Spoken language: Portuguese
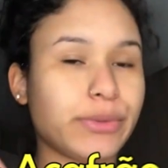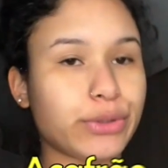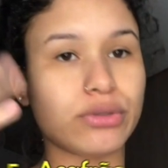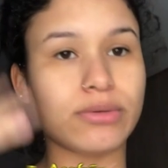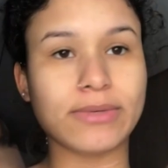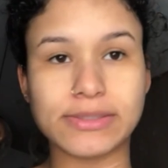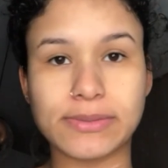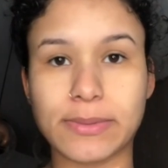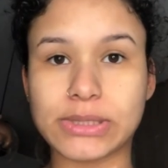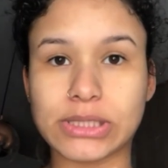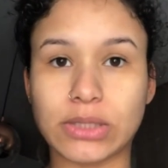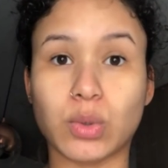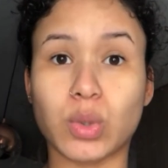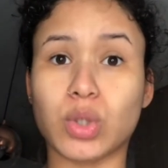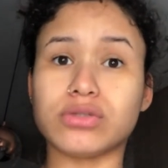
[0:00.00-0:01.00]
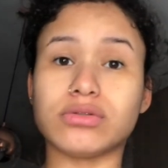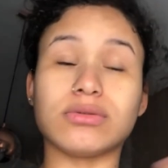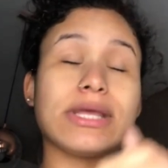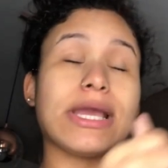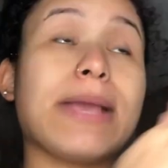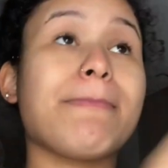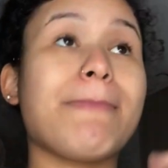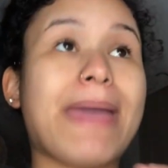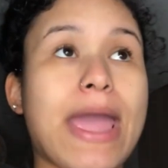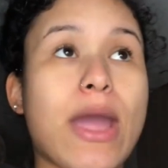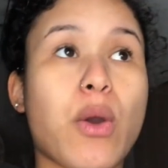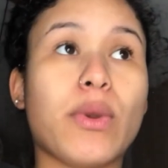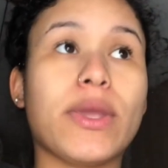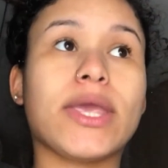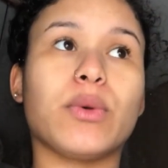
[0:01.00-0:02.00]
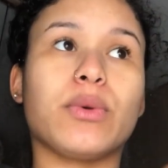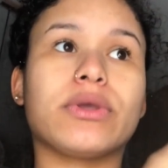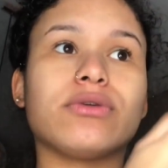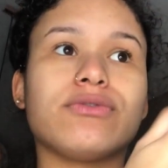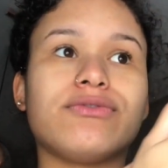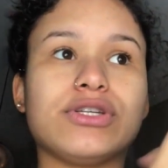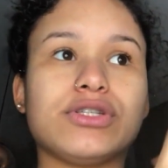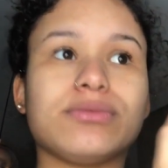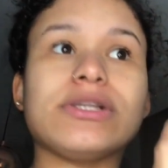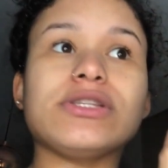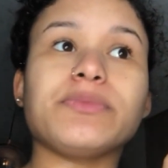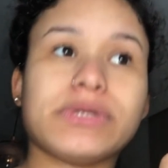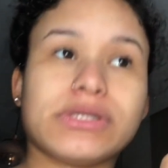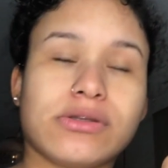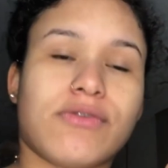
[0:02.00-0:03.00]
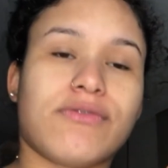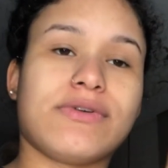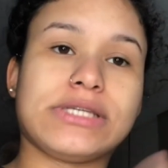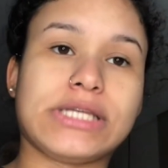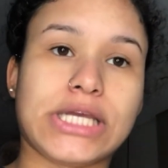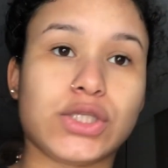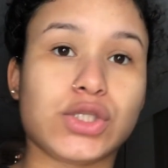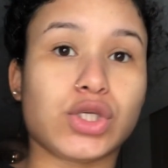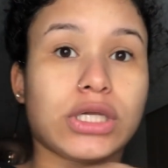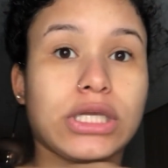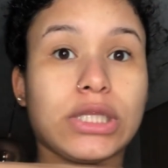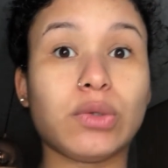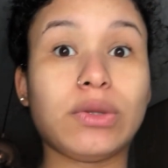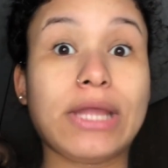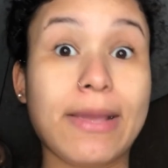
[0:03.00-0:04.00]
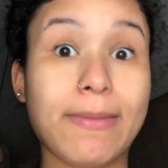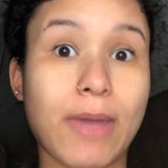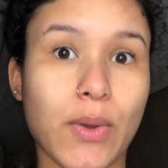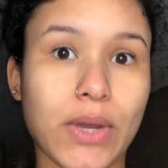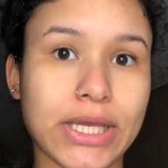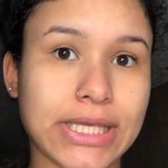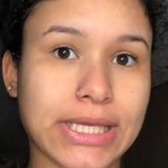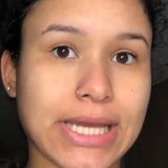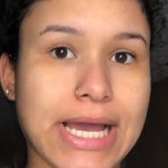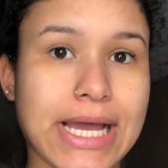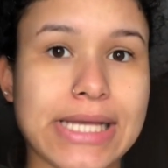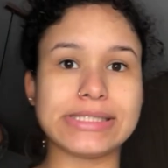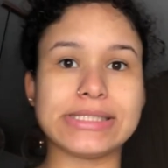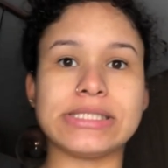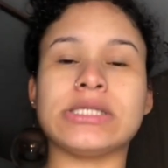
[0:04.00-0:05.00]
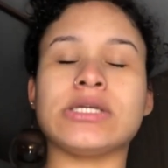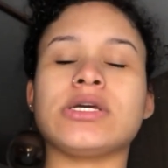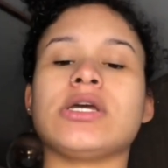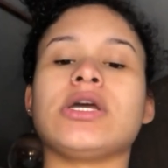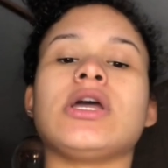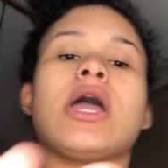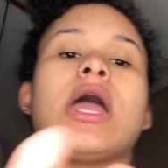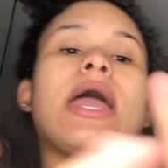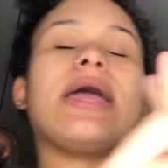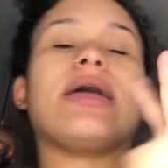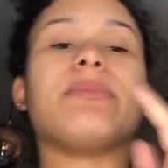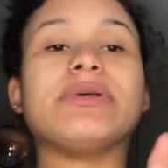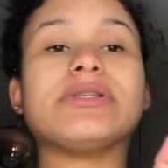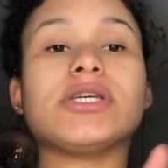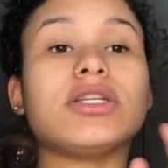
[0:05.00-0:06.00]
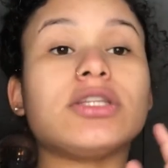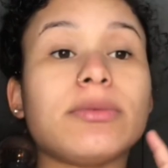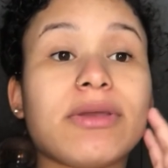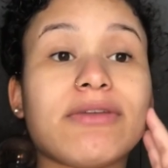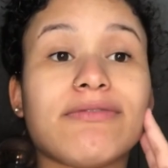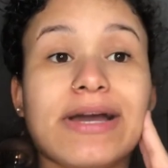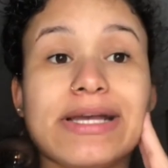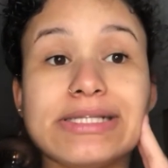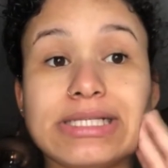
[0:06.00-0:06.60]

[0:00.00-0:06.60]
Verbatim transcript: e tudo mais pra passar no rosto. Tem mel, que é o que eu vejo mais pessoal fazendo, só que não tem mel aqui em casa. O pessoal também faz